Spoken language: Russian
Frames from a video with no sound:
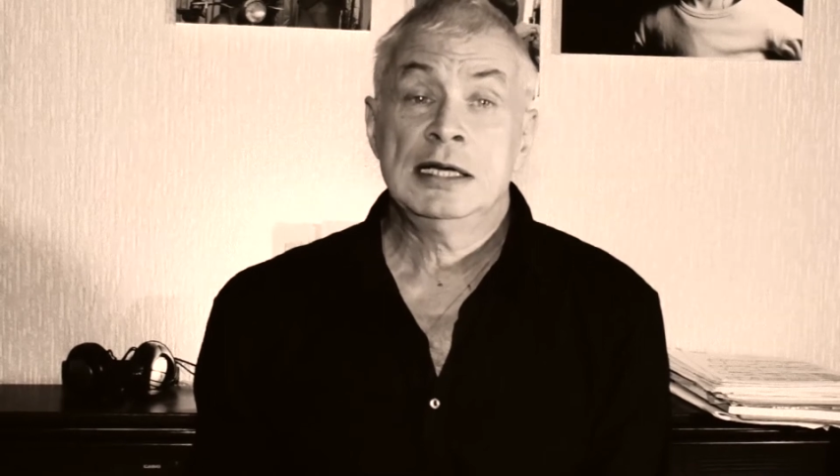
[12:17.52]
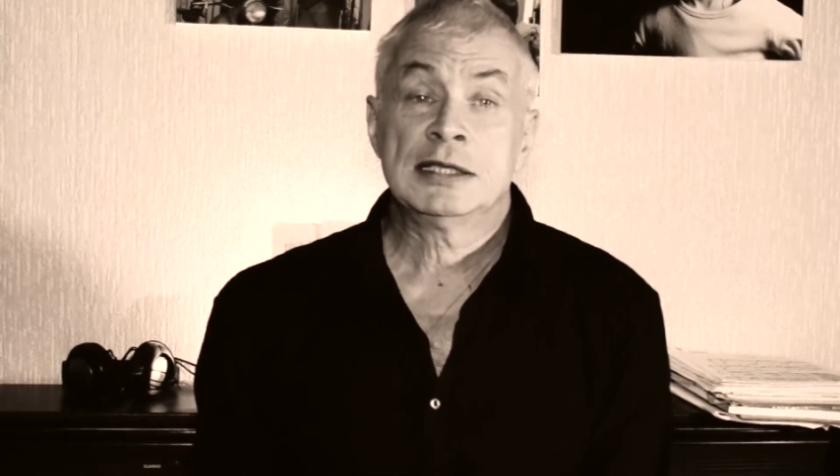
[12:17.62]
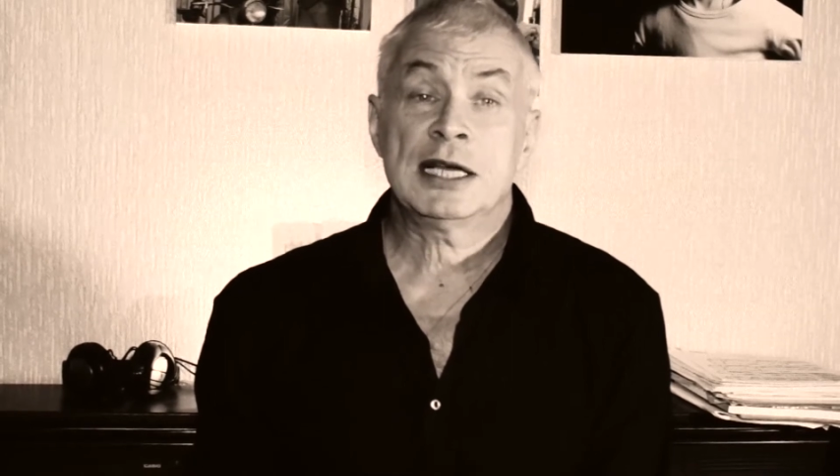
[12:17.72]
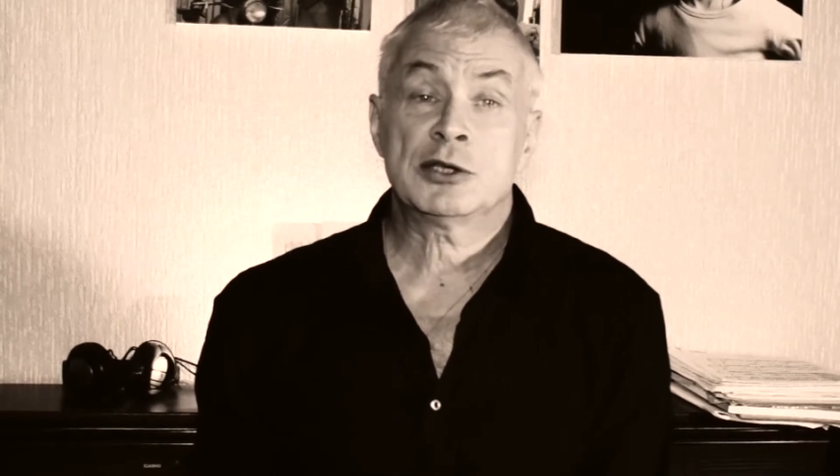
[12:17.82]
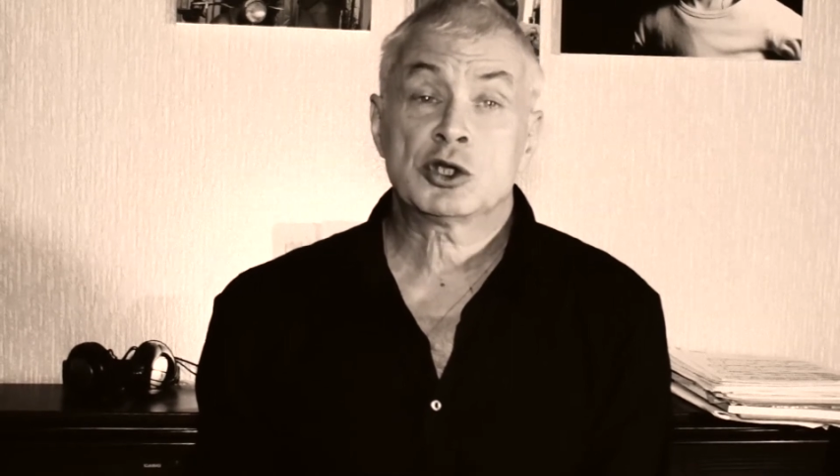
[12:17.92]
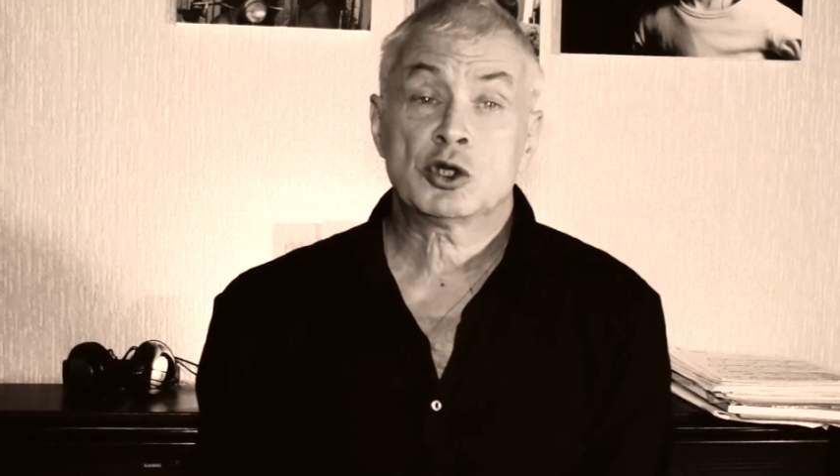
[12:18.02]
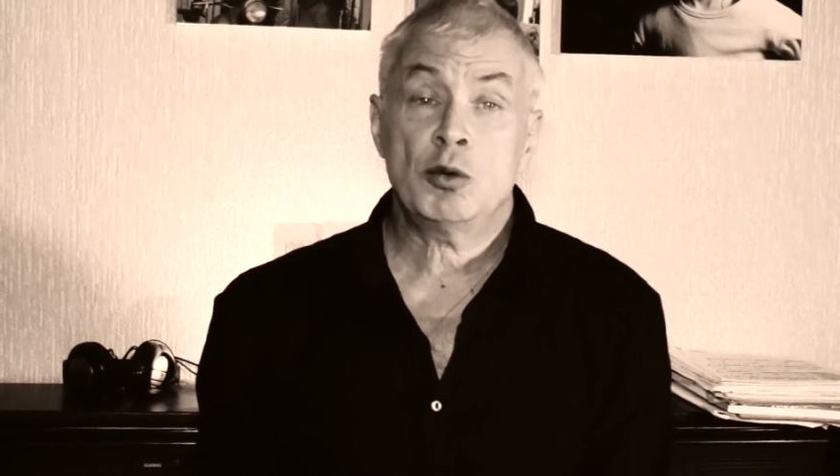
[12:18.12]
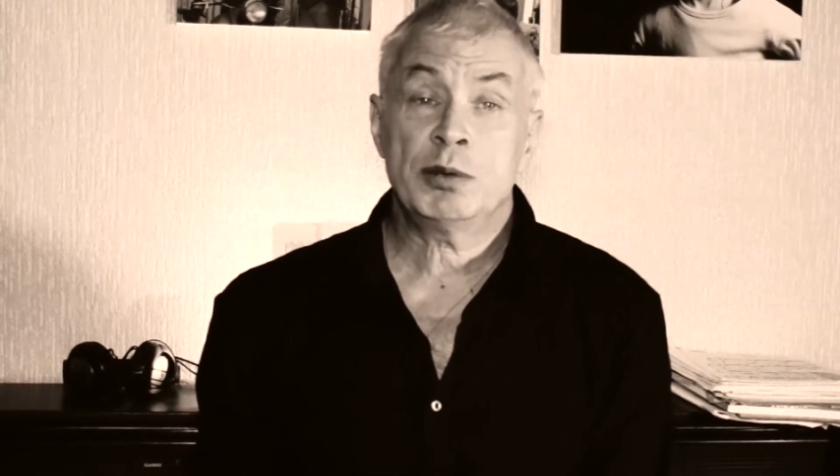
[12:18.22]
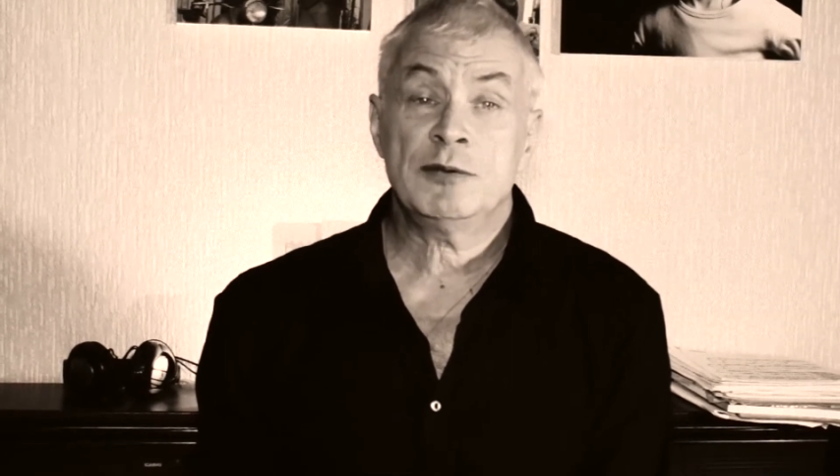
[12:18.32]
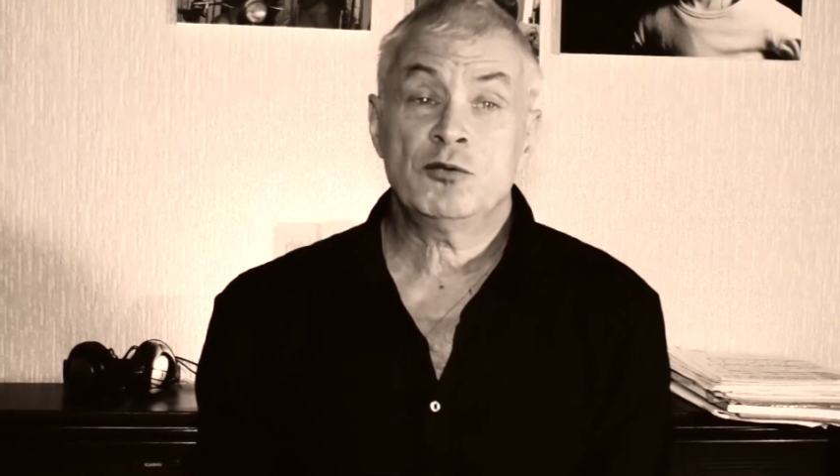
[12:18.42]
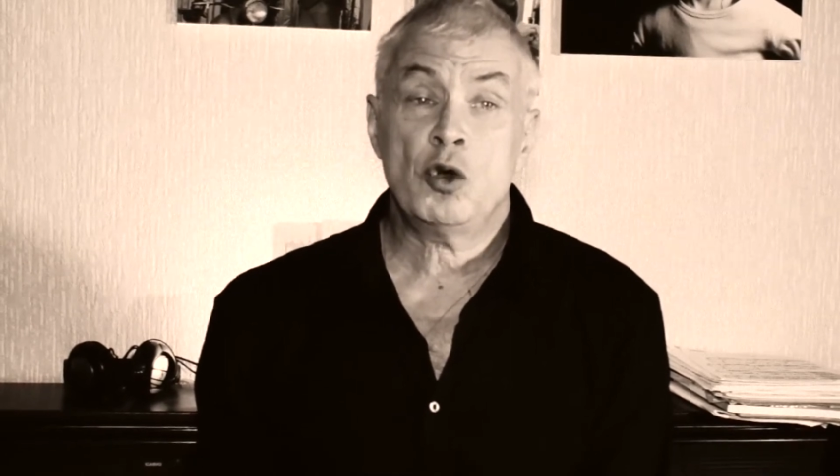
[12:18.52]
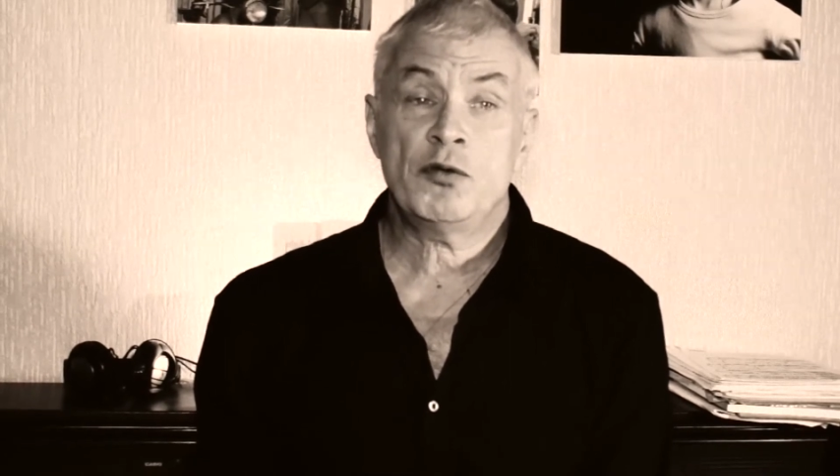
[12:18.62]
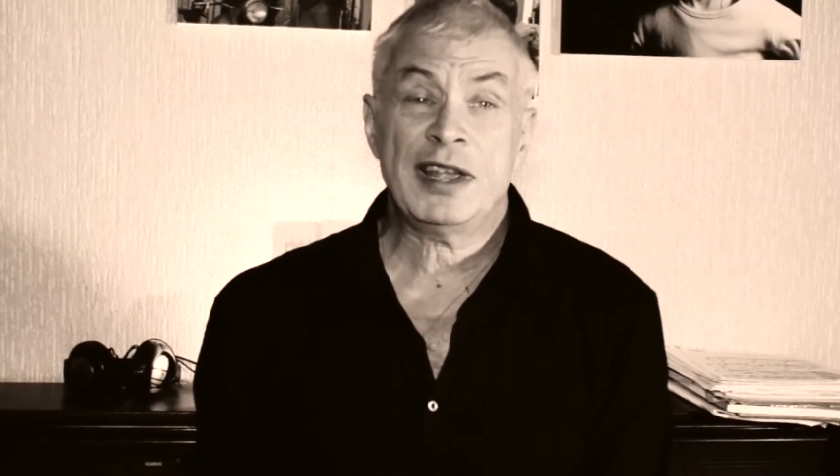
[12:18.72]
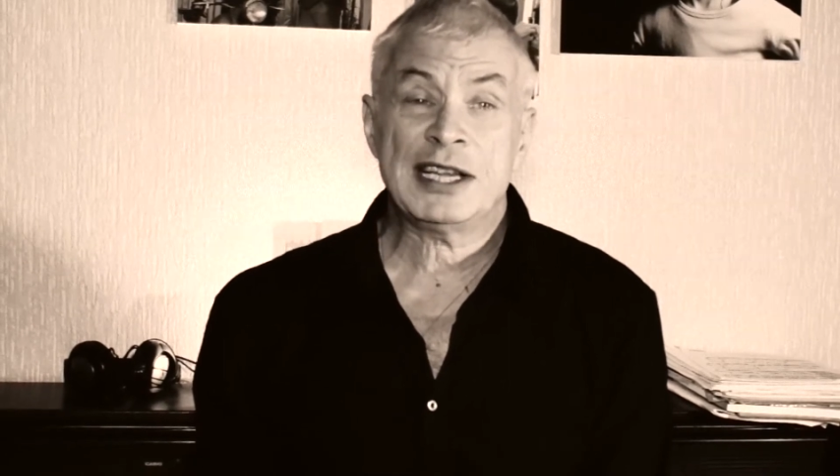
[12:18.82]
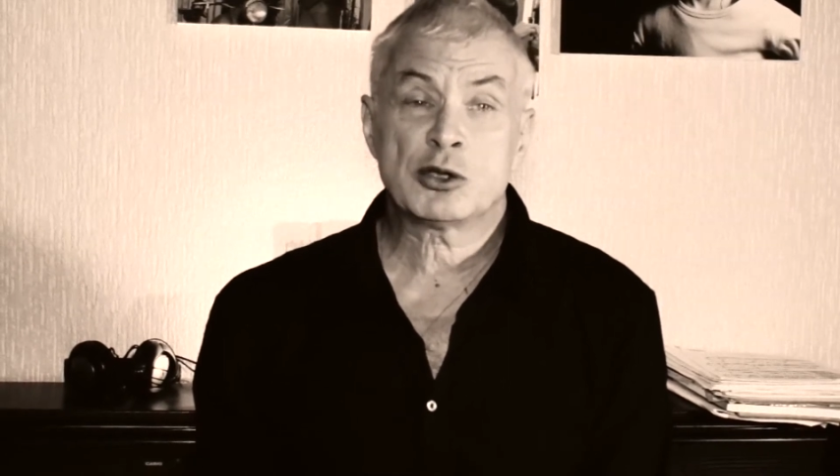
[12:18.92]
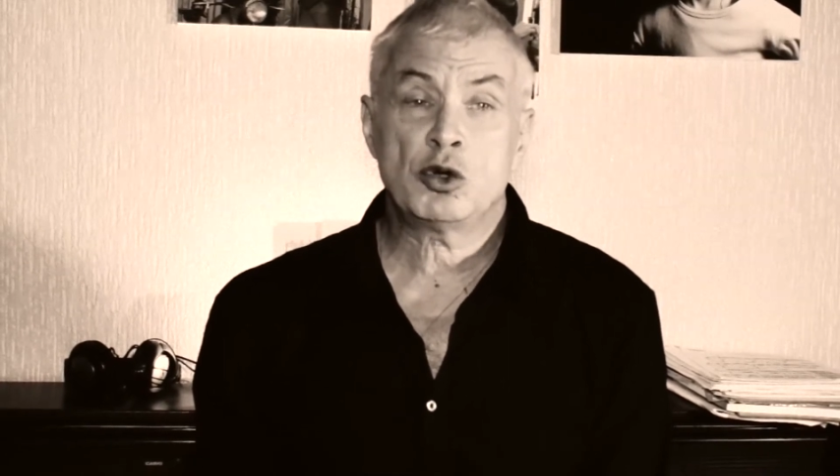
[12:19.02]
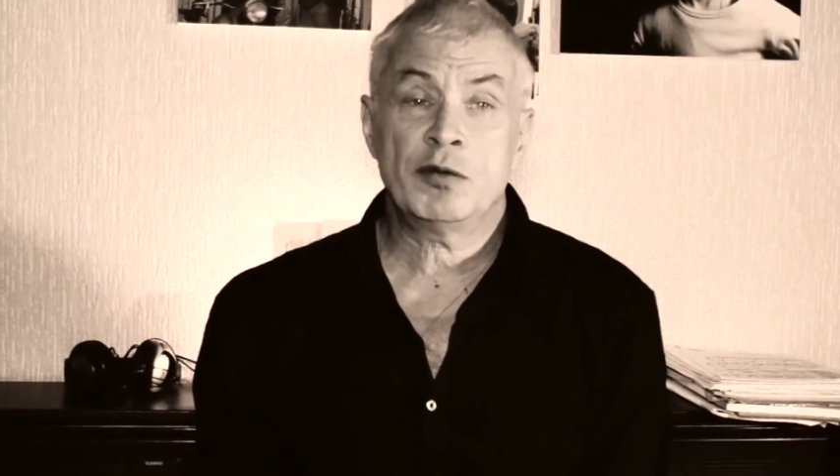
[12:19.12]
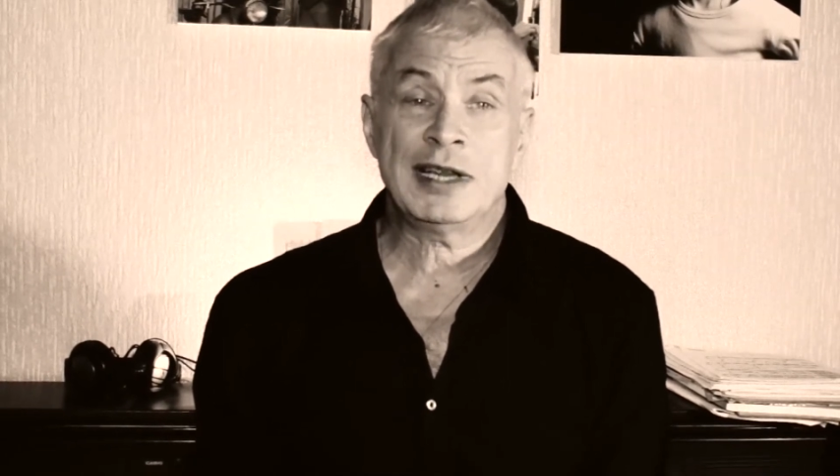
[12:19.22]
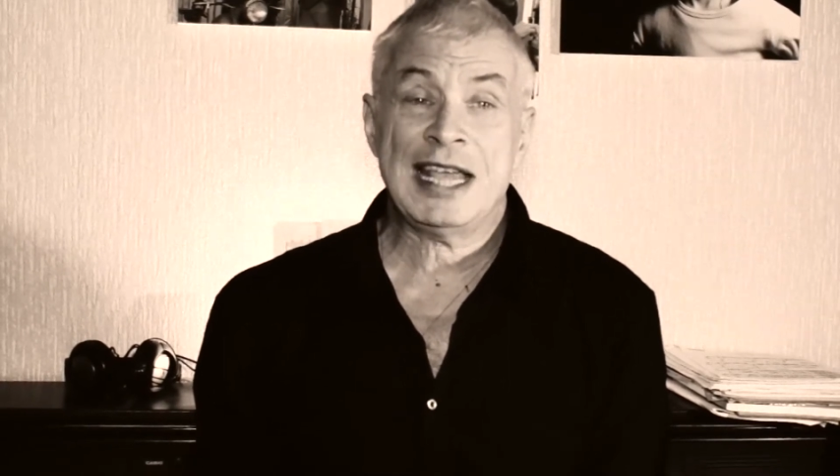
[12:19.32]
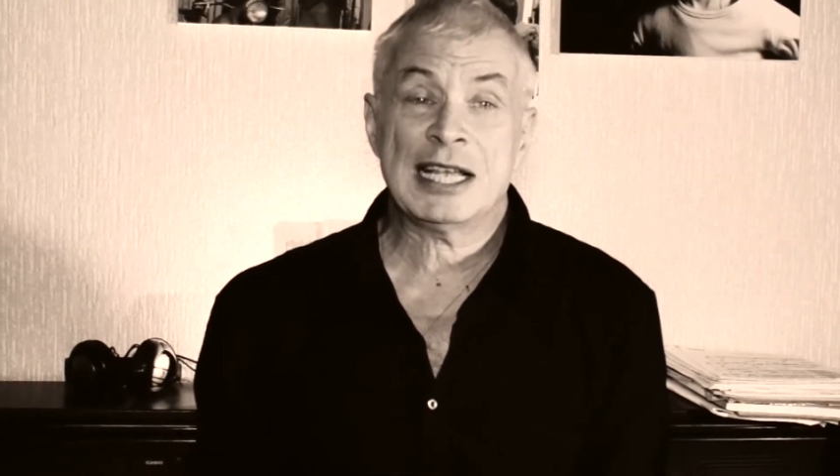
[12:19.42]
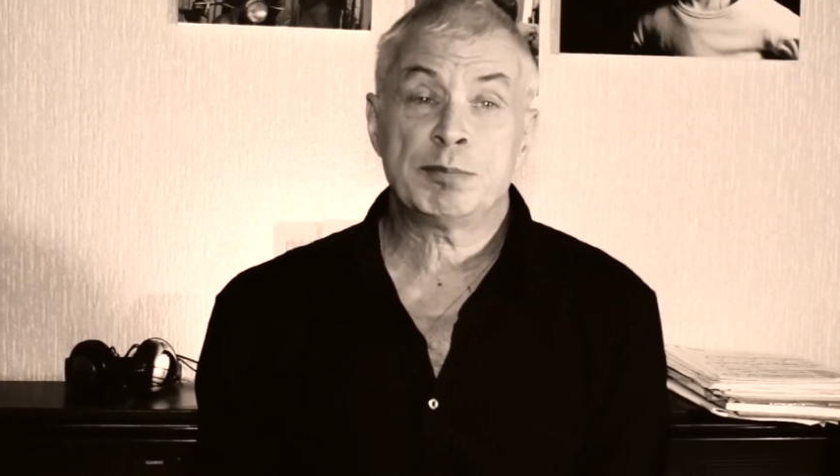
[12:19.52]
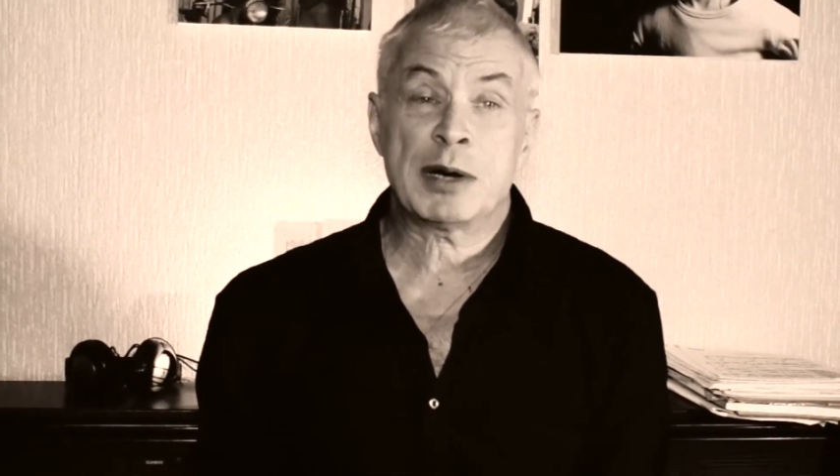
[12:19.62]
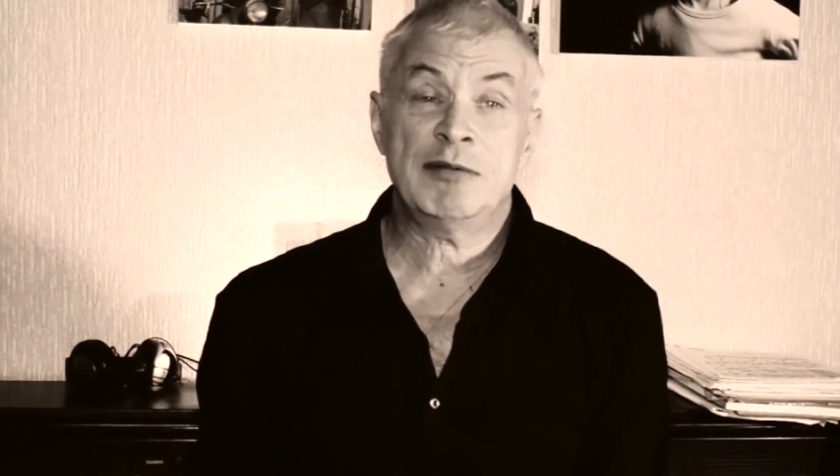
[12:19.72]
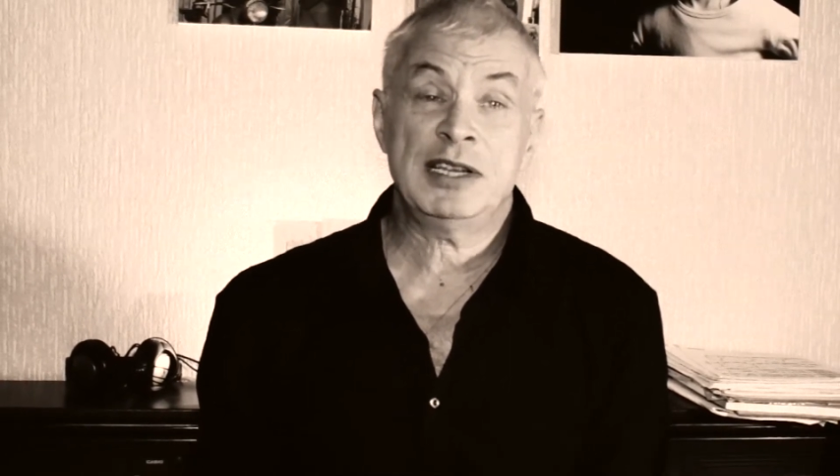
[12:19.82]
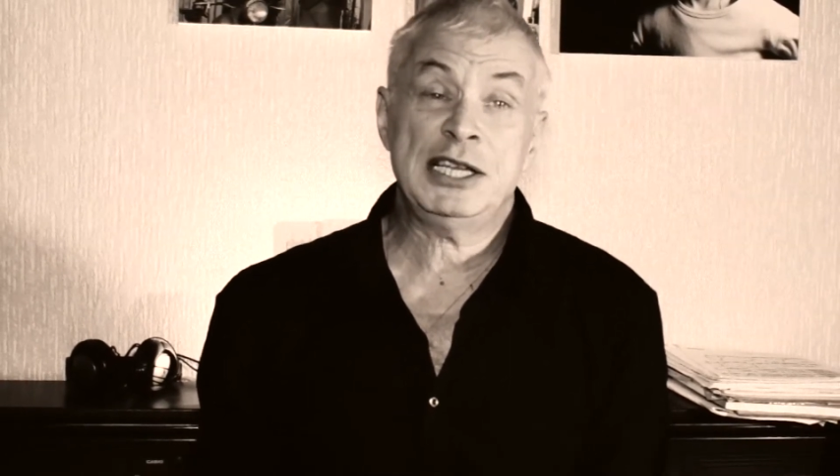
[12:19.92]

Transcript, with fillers: за что был вновь арестован и отправлен